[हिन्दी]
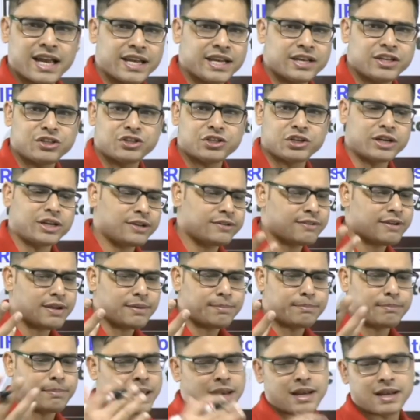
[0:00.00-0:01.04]
का इनिशिएटिव
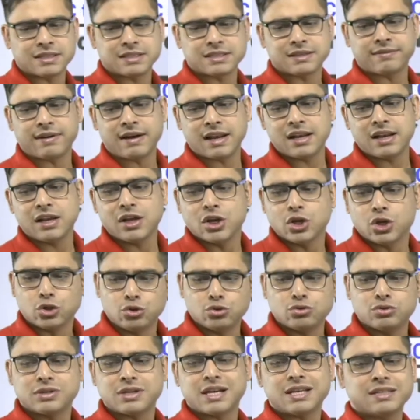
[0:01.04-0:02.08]
है पहला सवाल
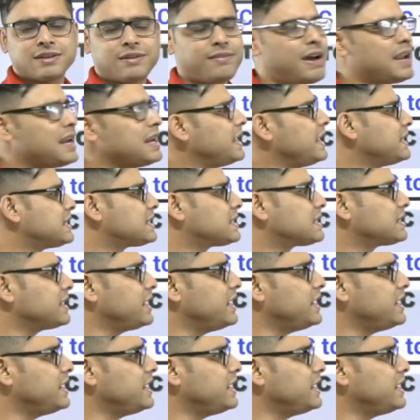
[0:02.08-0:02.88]
दूसरा सवाल इस